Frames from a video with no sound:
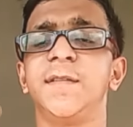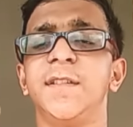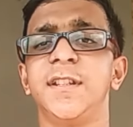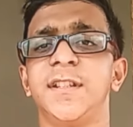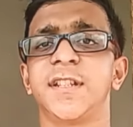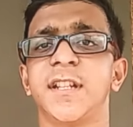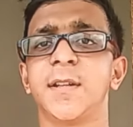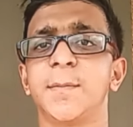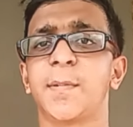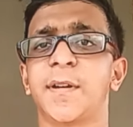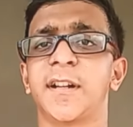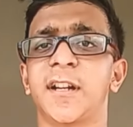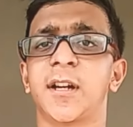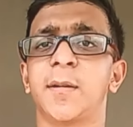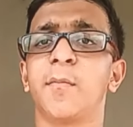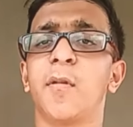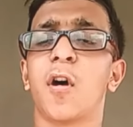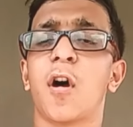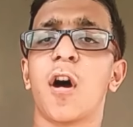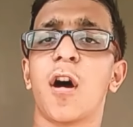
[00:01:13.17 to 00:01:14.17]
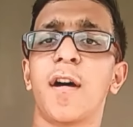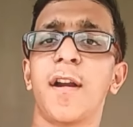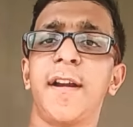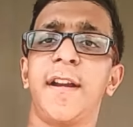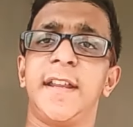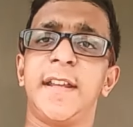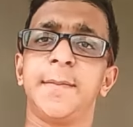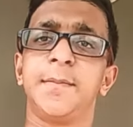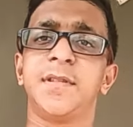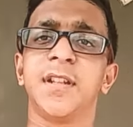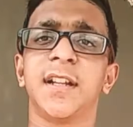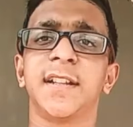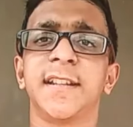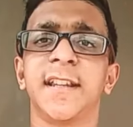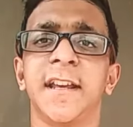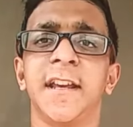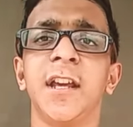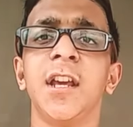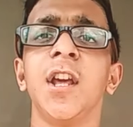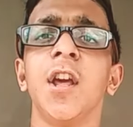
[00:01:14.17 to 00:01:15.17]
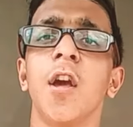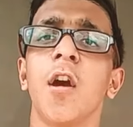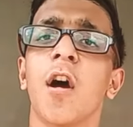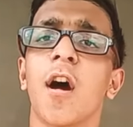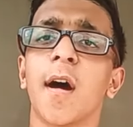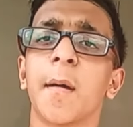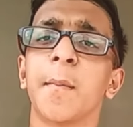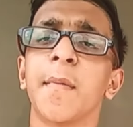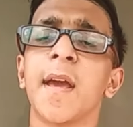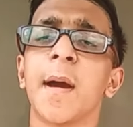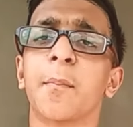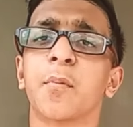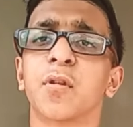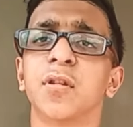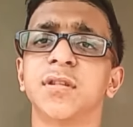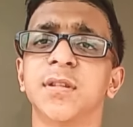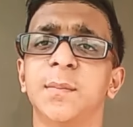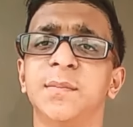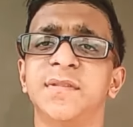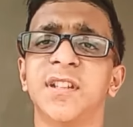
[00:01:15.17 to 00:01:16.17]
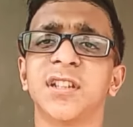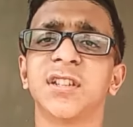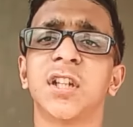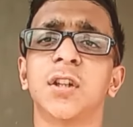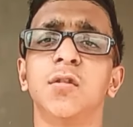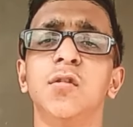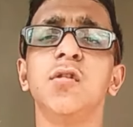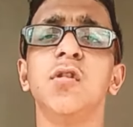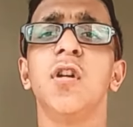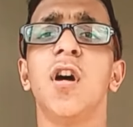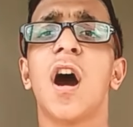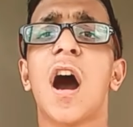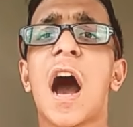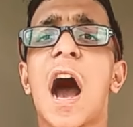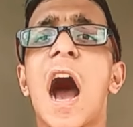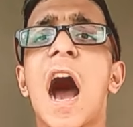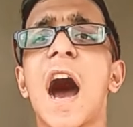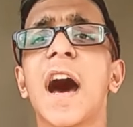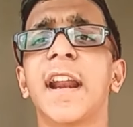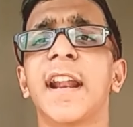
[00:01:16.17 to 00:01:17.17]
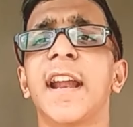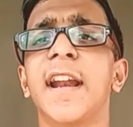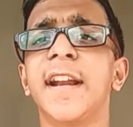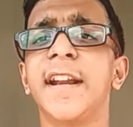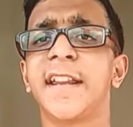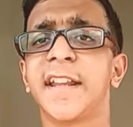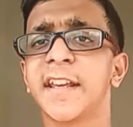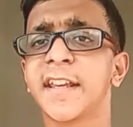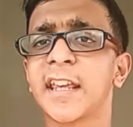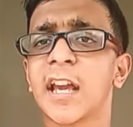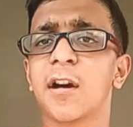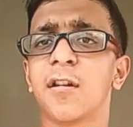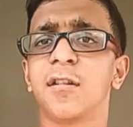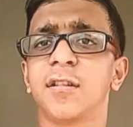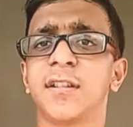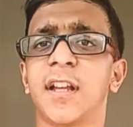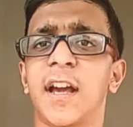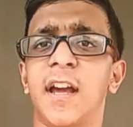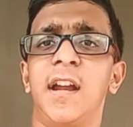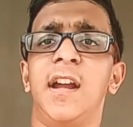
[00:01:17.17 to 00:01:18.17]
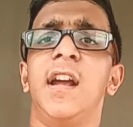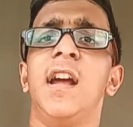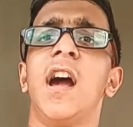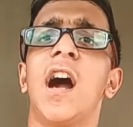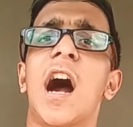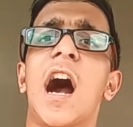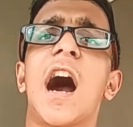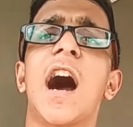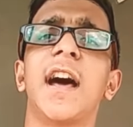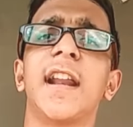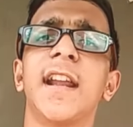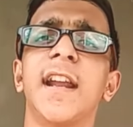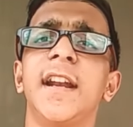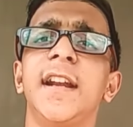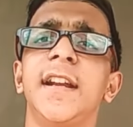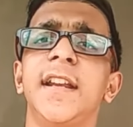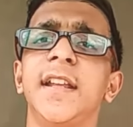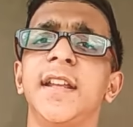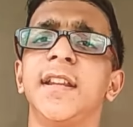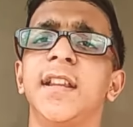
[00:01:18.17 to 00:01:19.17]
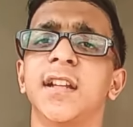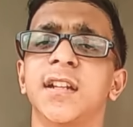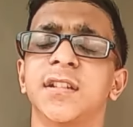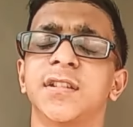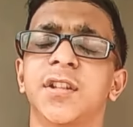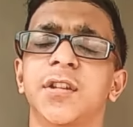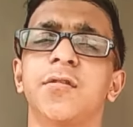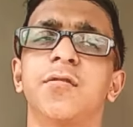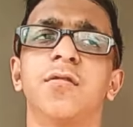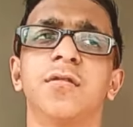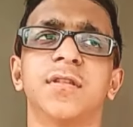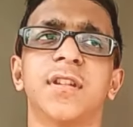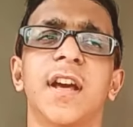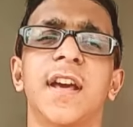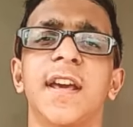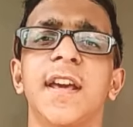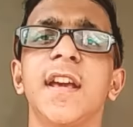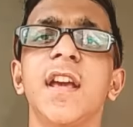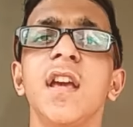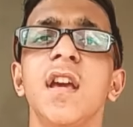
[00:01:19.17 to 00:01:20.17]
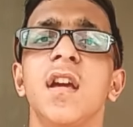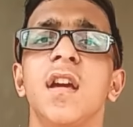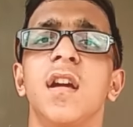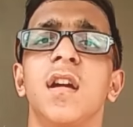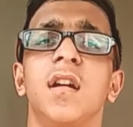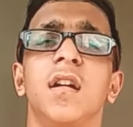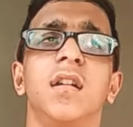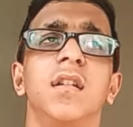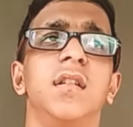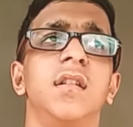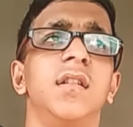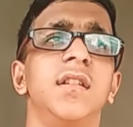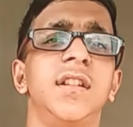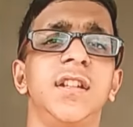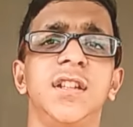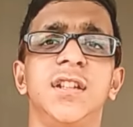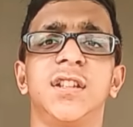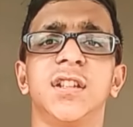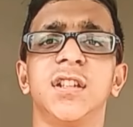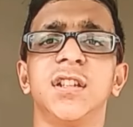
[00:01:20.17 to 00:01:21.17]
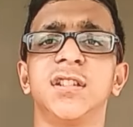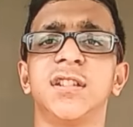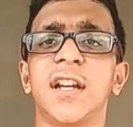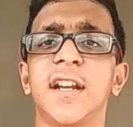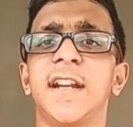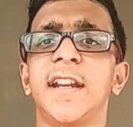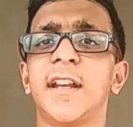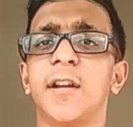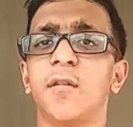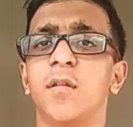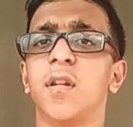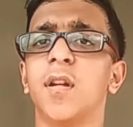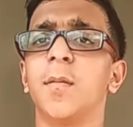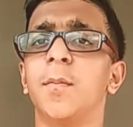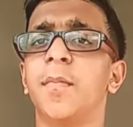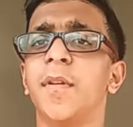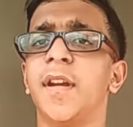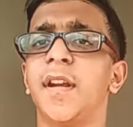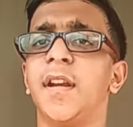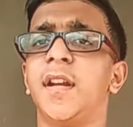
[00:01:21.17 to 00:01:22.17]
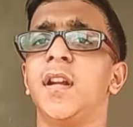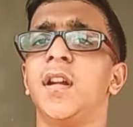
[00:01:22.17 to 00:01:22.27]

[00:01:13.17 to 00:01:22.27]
विषय पर हम और डीप जाते हैं और मैं आपको समझाता हूँ आर एंड डी क्या होता है आर एंड डी दरअसल होता है रिसर्च एंड डेवलपमेंट